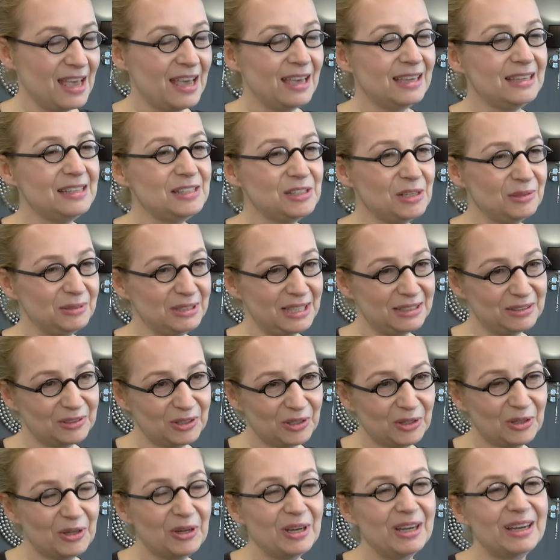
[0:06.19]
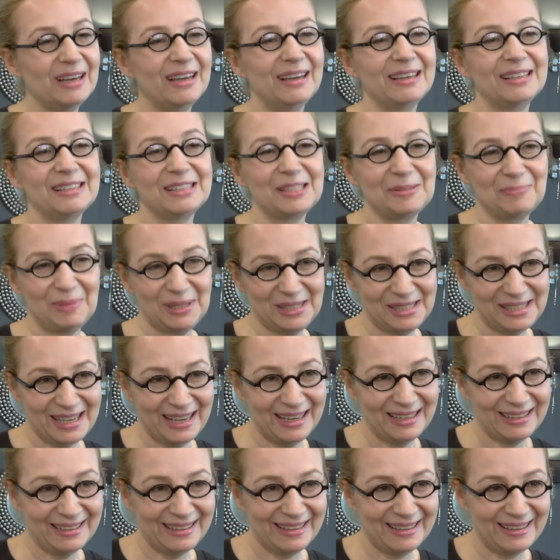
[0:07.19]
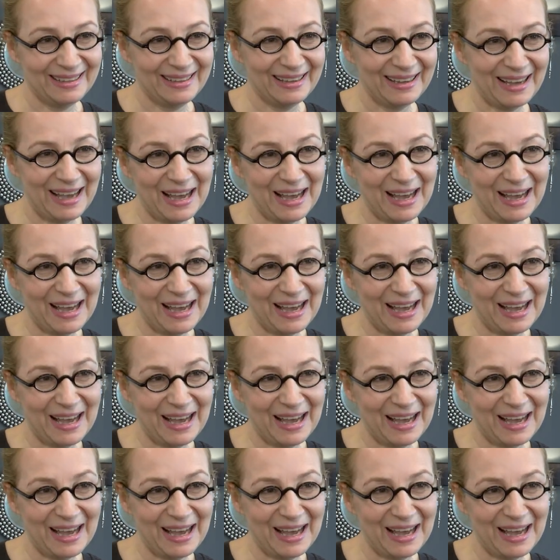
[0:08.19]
I są na to specjalne,